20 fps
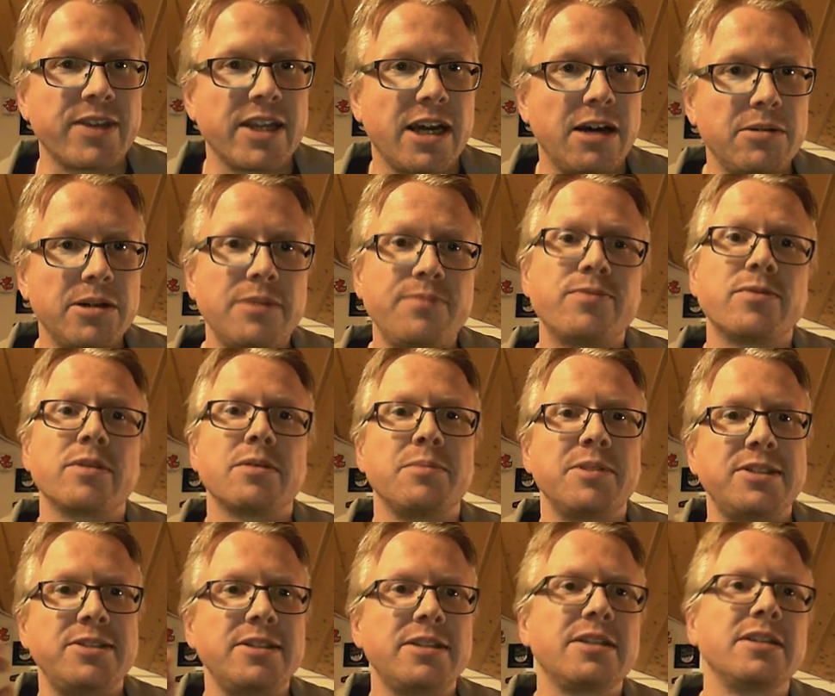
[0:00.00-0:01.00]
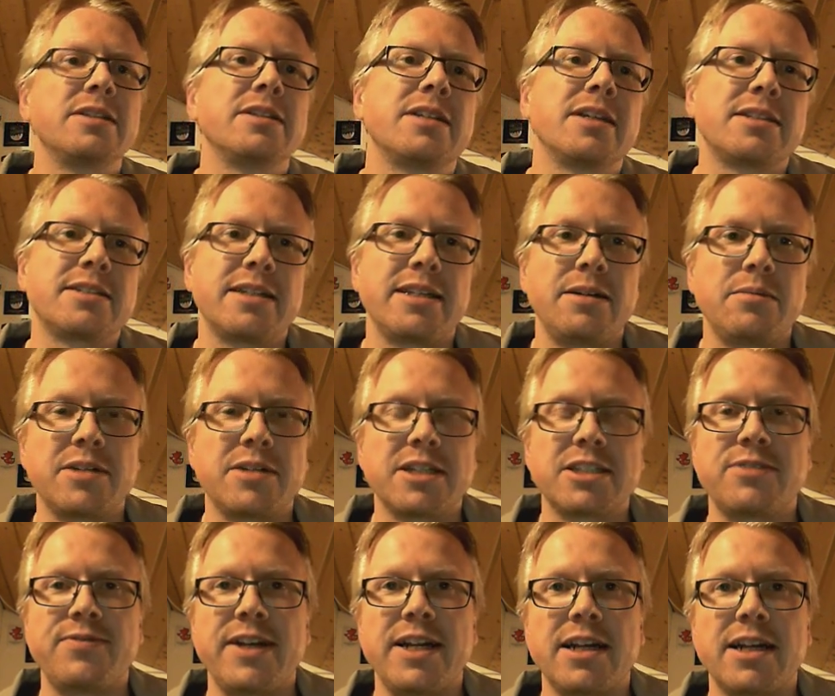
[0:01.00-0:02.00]
Aber man sieht, dass eben
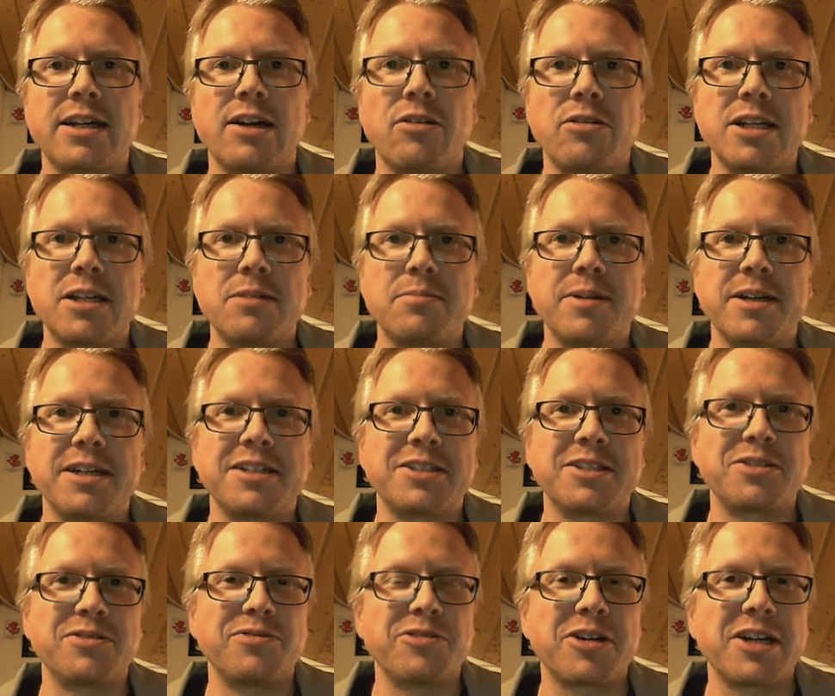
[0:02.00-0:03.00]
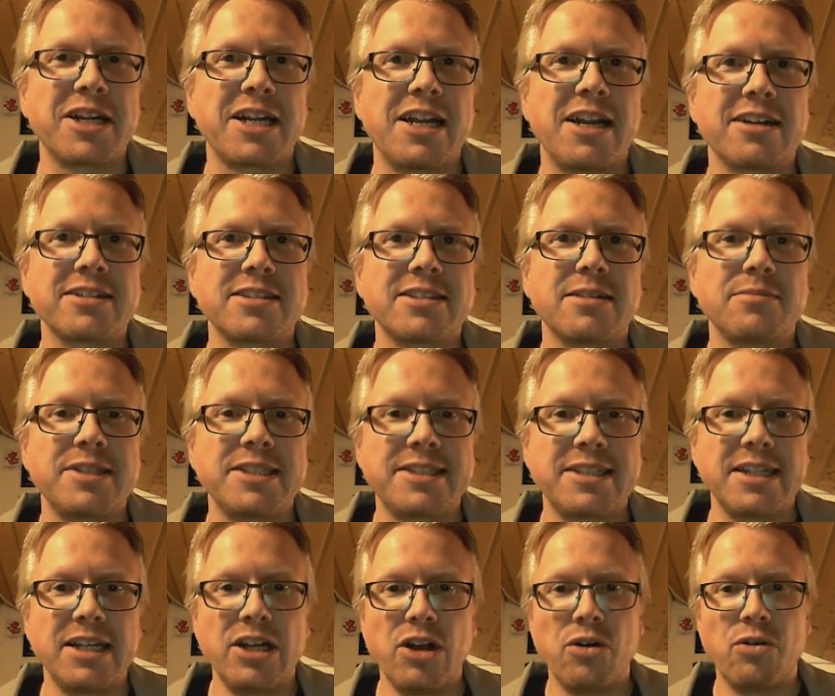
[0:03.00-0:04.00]
das WLAN auch nicht mehr so wirklich langsam
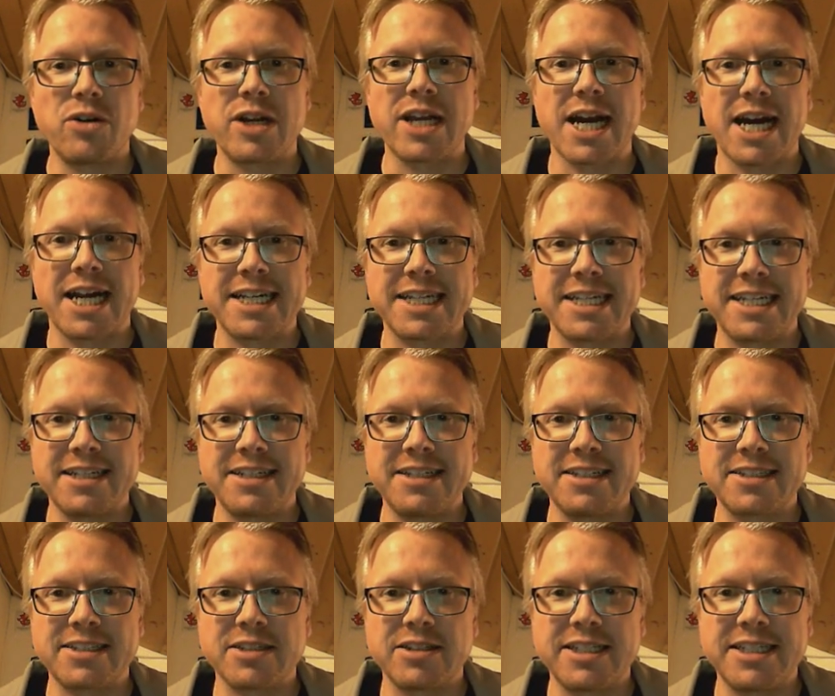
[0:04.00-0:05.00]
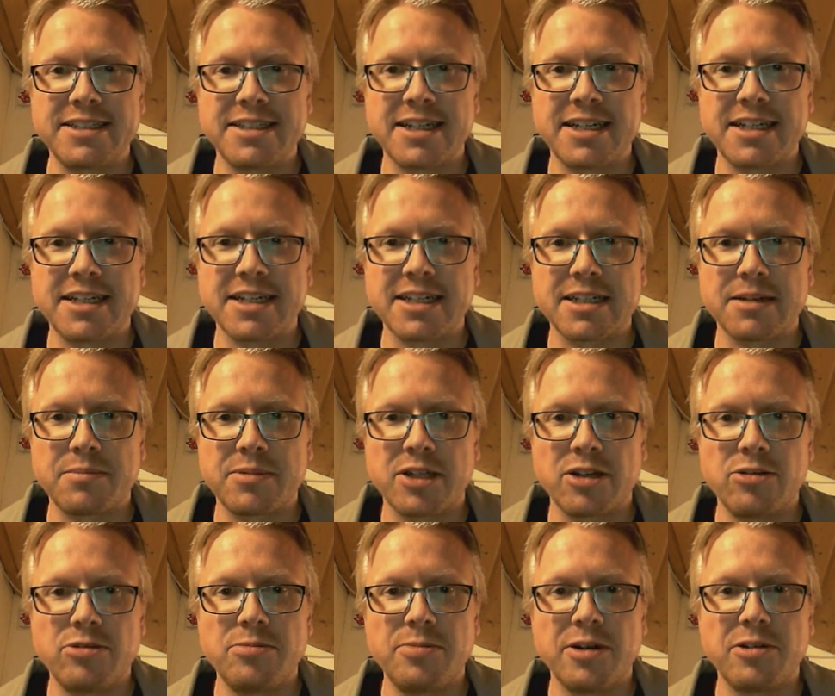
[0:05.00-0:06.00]
ist und gerade hier diese
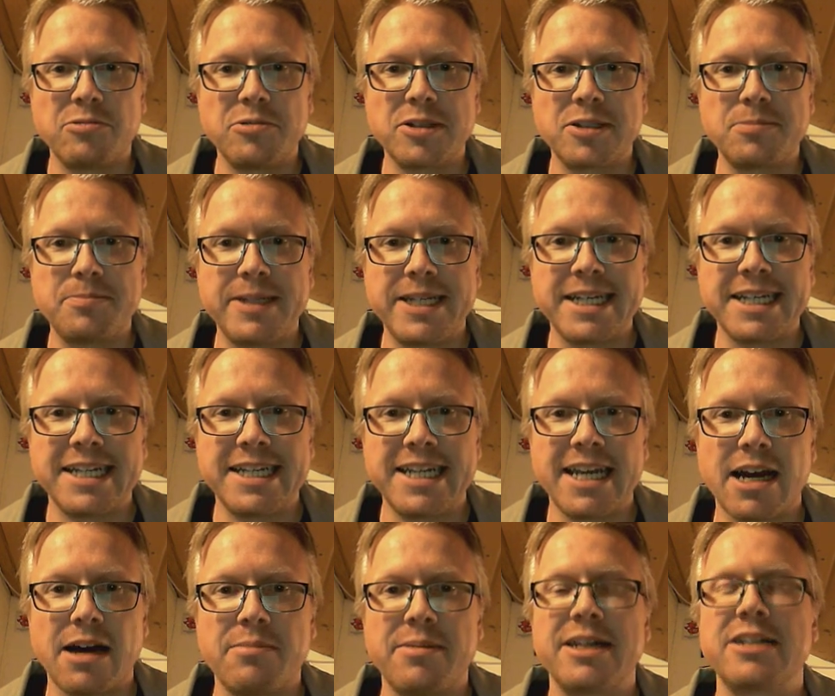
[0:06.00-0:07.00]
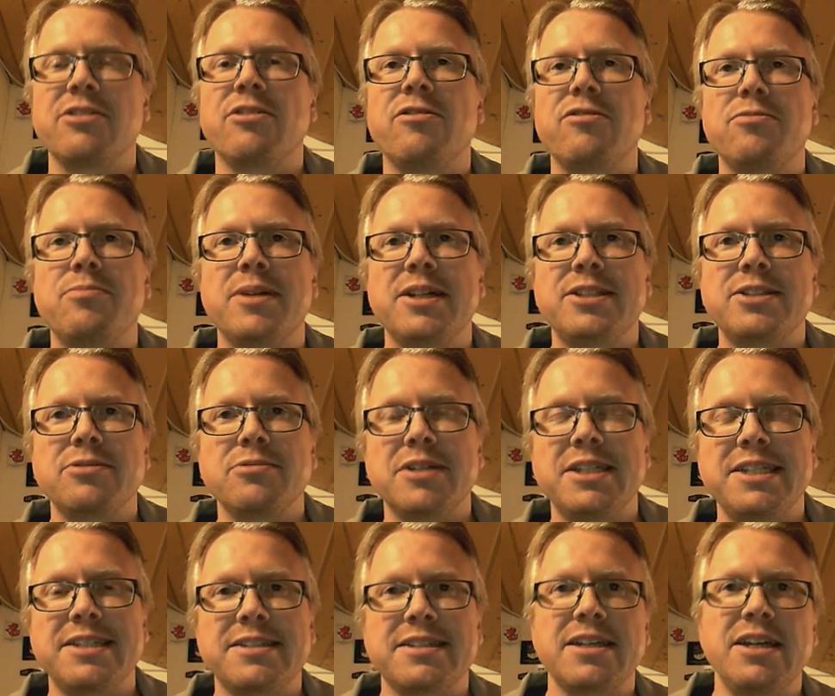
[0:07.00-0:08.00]
Ethernet-Adapter über USB, die haben halt oftmals nur
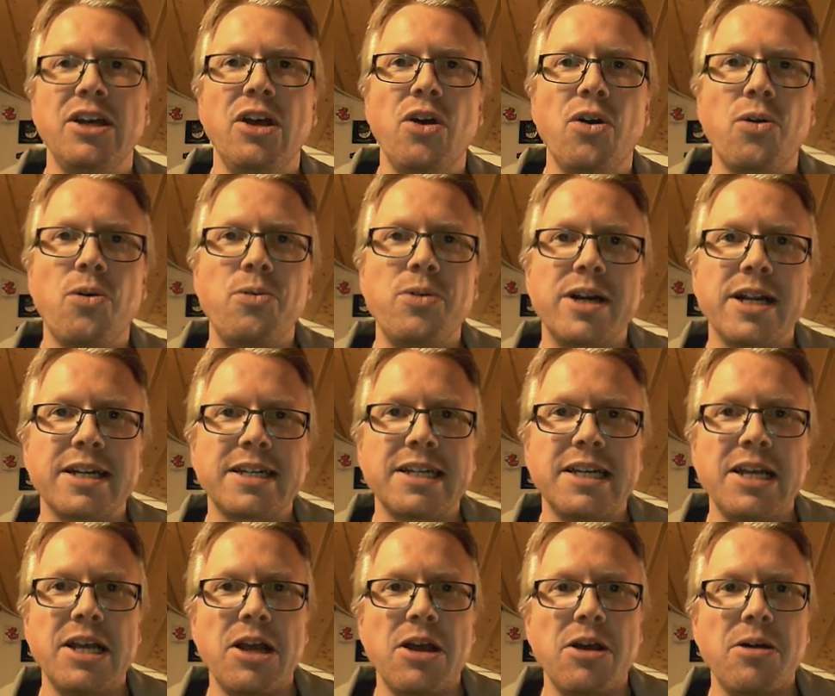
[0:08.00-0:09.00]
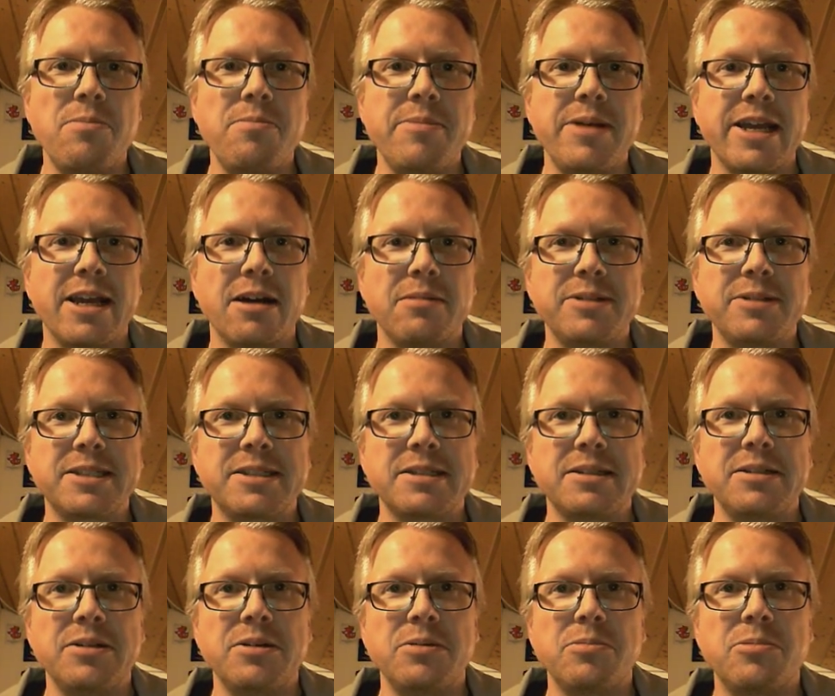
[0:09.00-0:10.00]
diese 100 Megabit
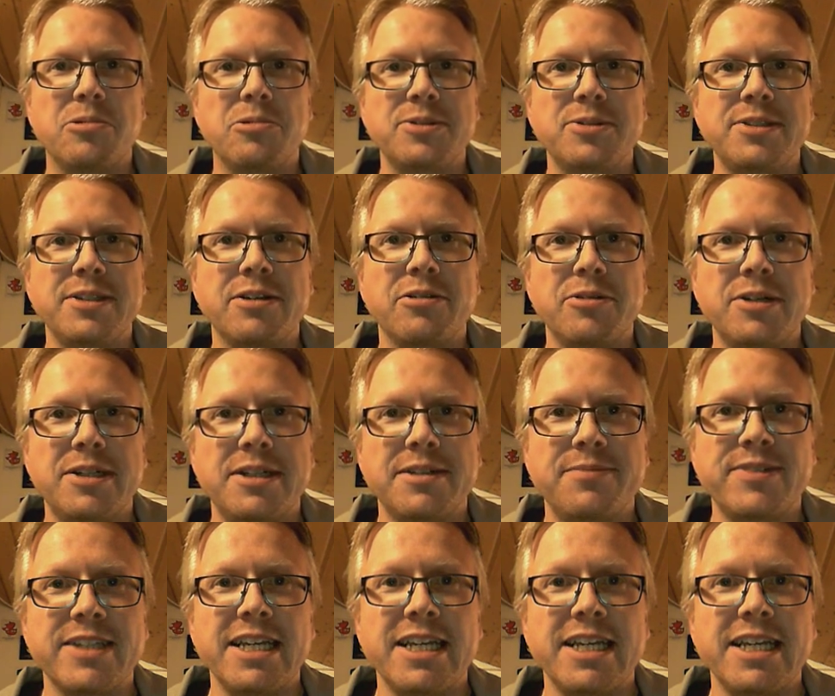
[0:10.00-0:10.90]
pro Sekunde.